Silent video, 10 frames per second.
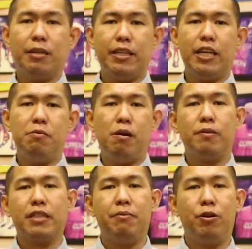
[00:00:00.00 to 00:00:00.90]
Tapi tadi di
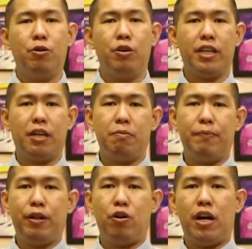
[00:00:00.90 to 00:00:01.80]
babak pertama kalau gue lihat dari
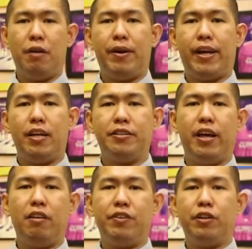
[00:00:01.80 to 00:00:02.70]
pemain lokal mereka
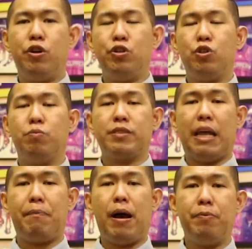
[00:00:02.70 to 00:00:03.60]
Delvin Goin cukup
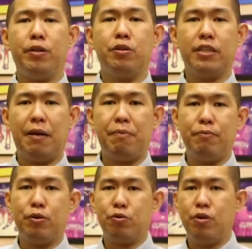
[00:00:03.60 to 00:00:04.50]
step up itu kenapa
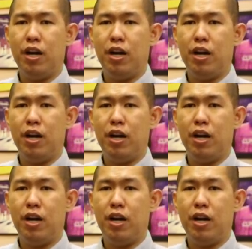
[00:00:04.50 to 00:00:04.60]
menurut